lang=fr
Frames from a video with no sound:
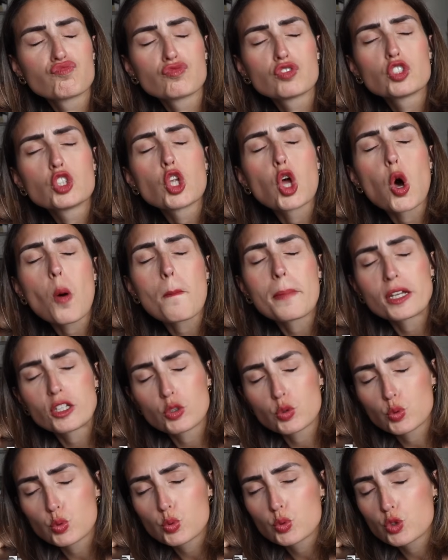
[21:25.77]
Non, pas
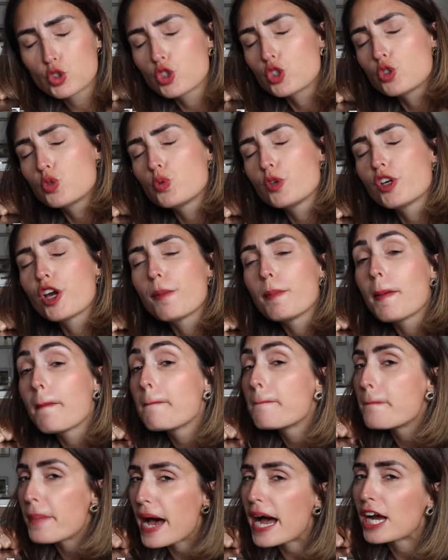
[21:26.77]
du tout. Je ne suis quand même
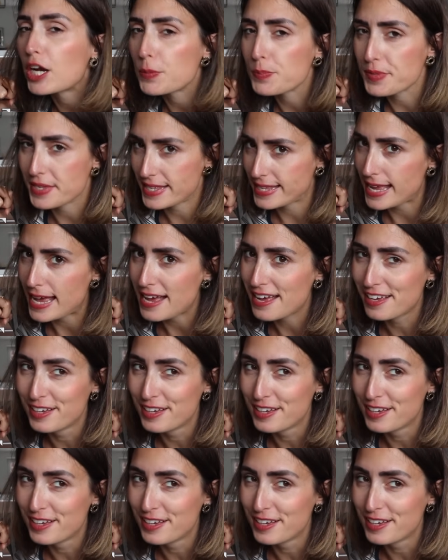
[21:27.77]
pas comme ça.